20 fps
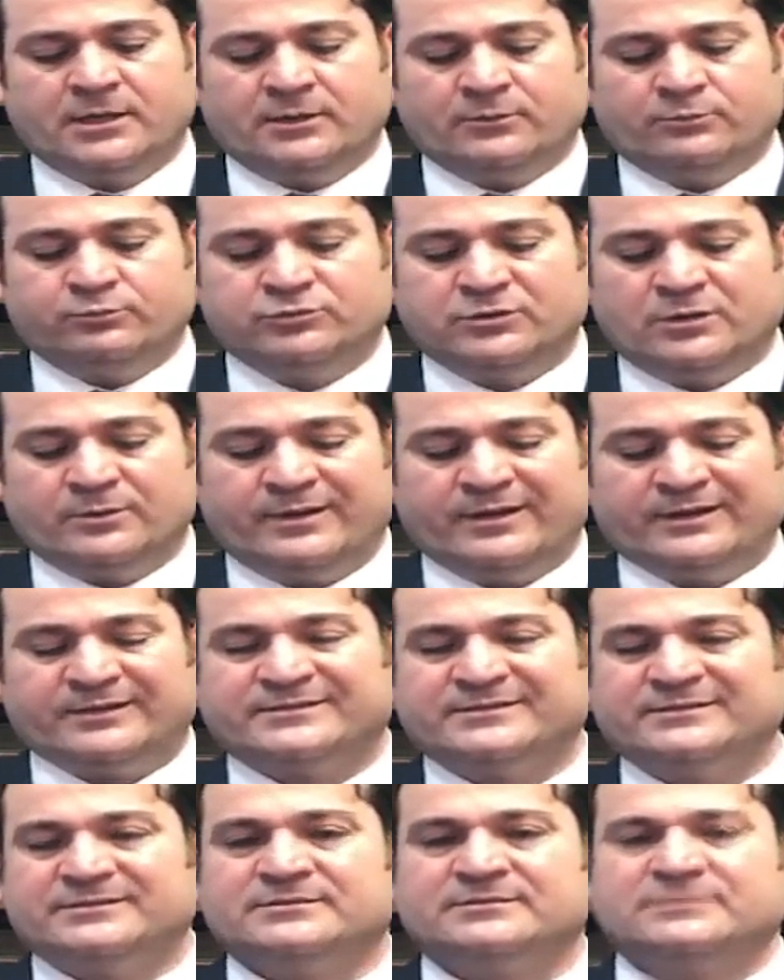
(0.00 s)
E buna
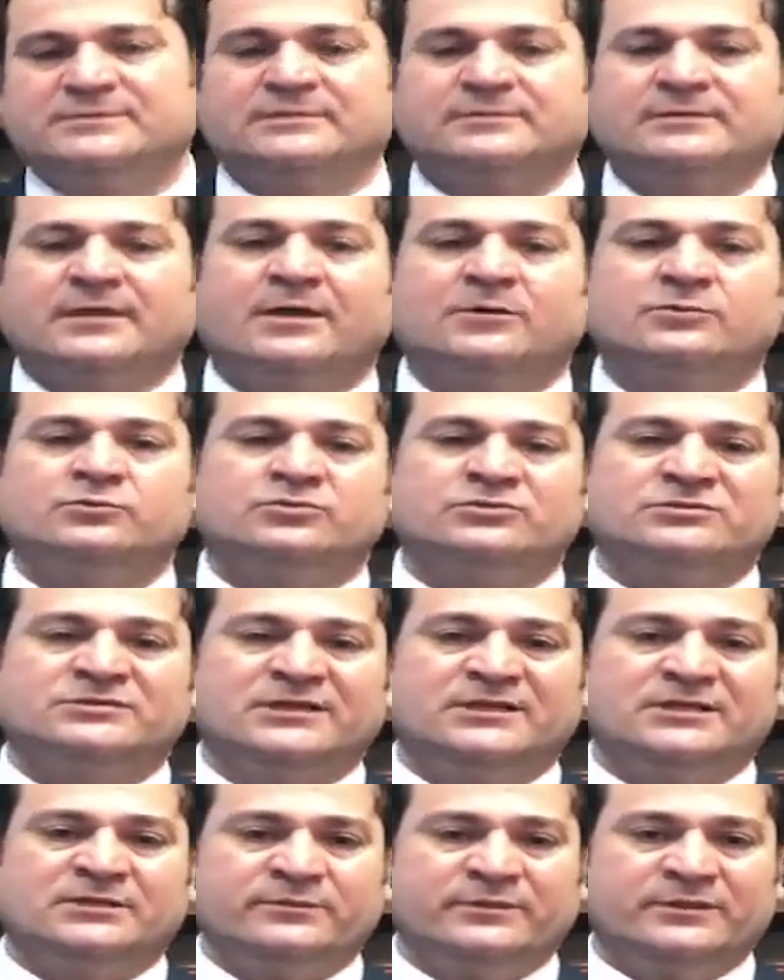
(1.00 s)
baktığınızda daha
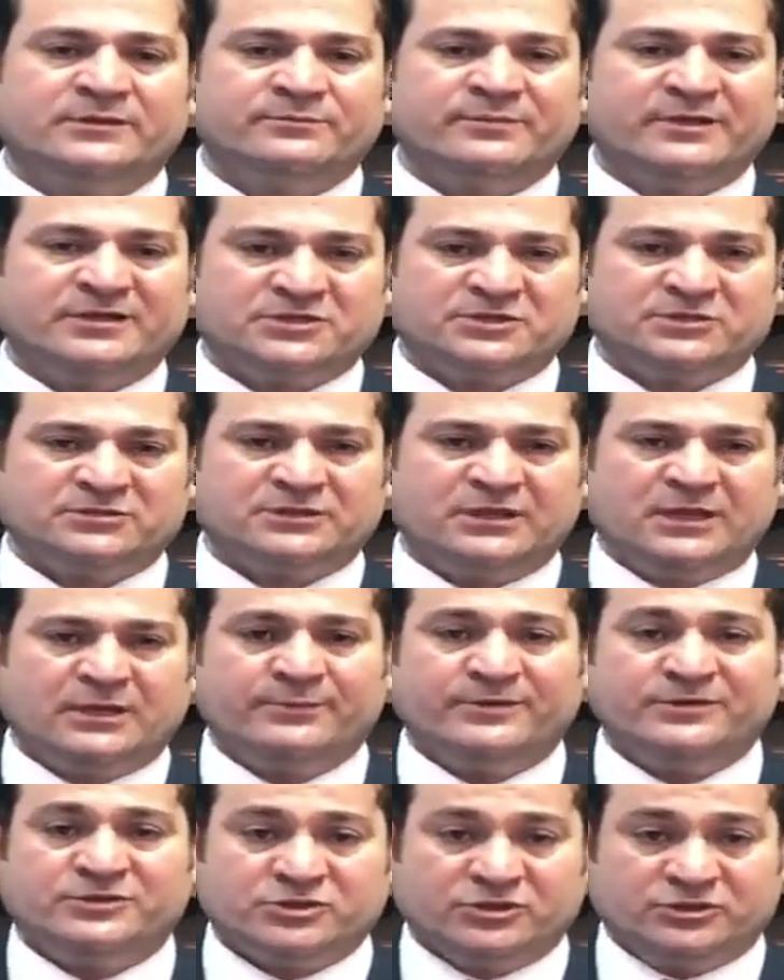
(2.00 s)
önünüzde 20-25 yıl
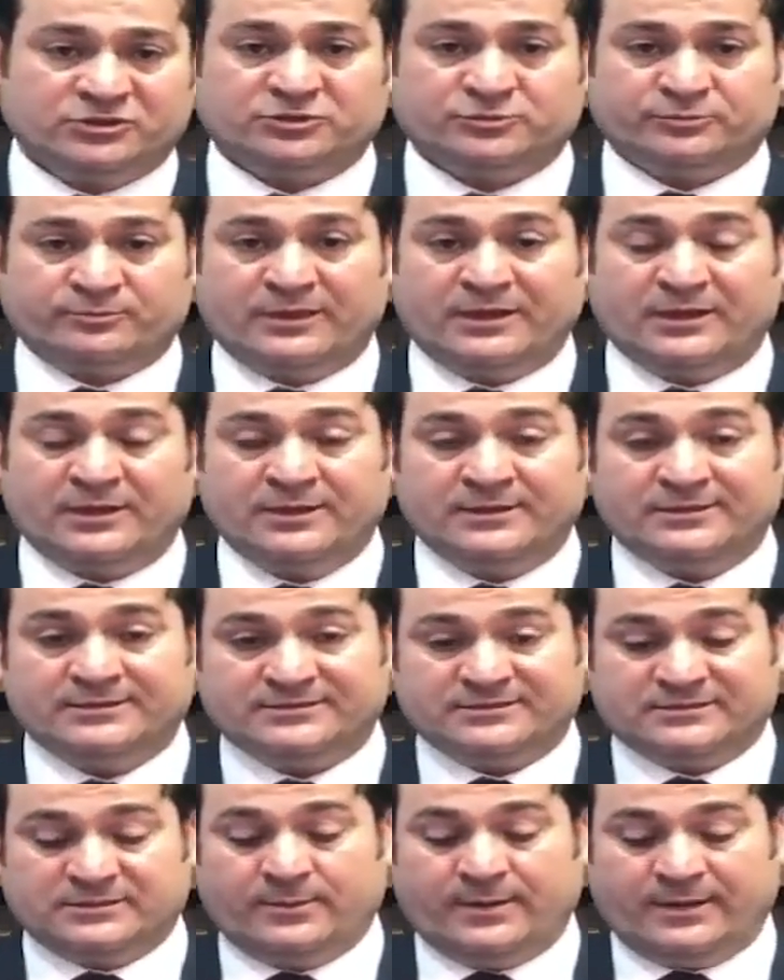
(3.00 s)
daha bir çalışma
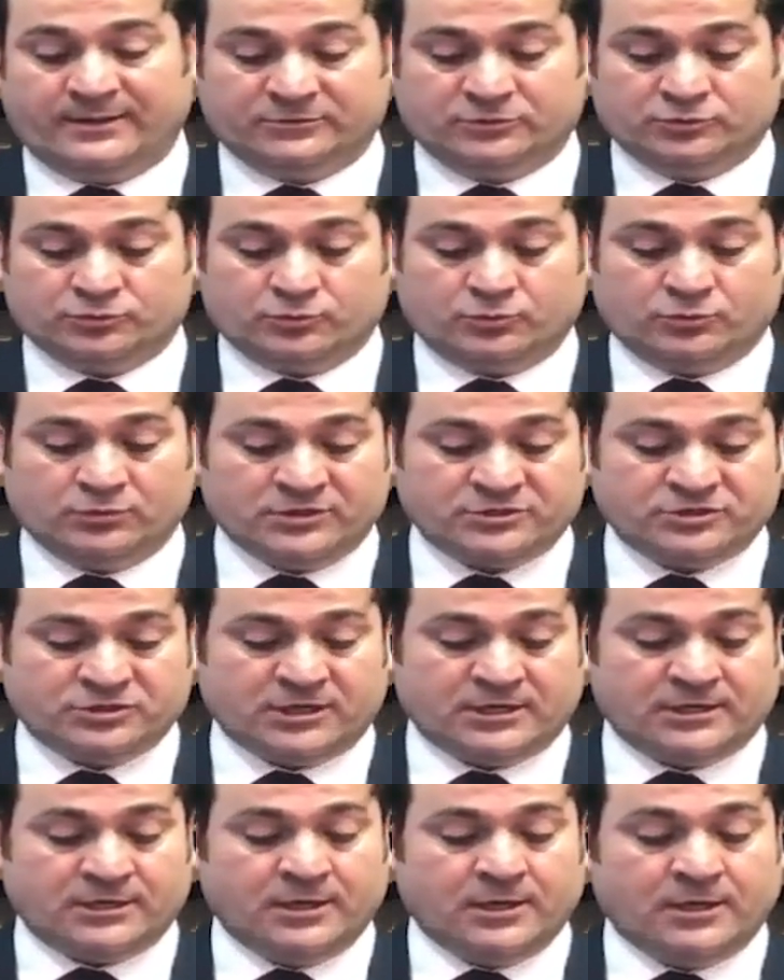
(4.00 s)
zamanınız
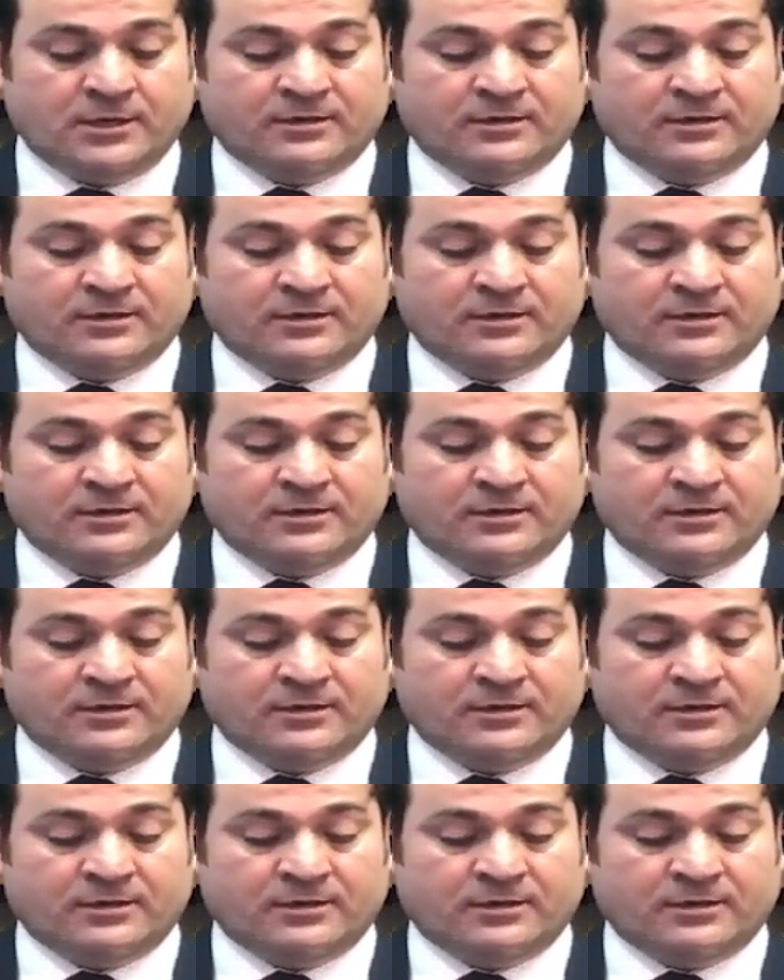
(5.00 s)
olacak